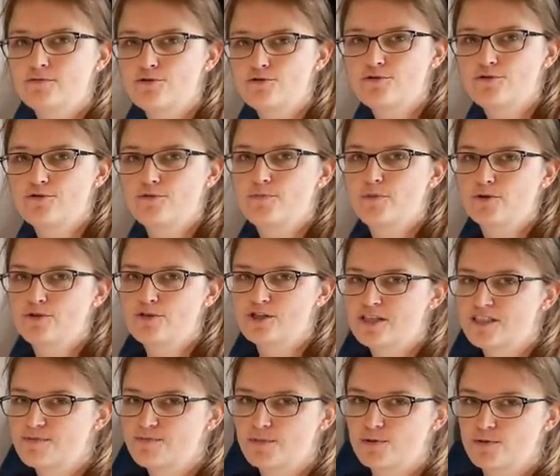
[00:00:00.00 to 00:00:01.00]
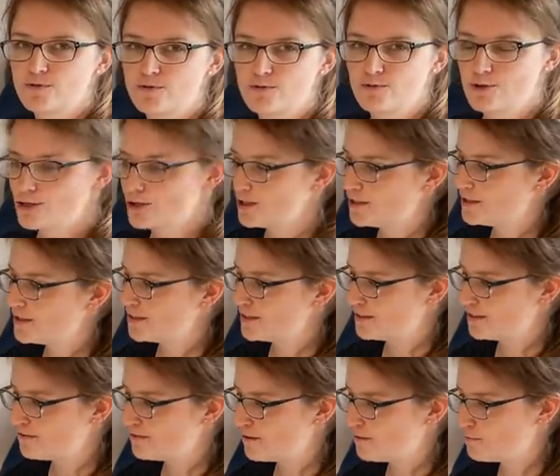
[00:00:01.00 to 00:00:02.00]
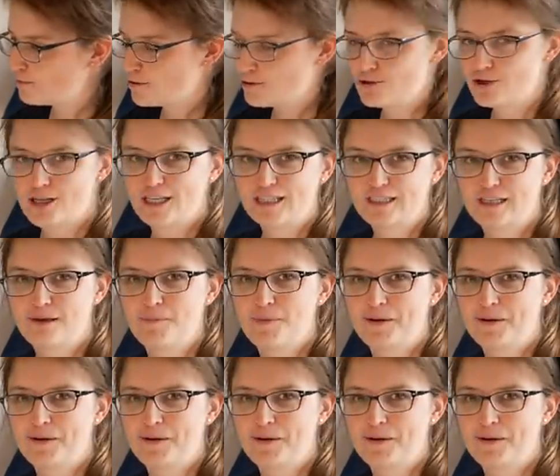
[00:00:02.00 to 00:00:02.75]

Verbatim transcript: już podczas podróży e, we Włoszech na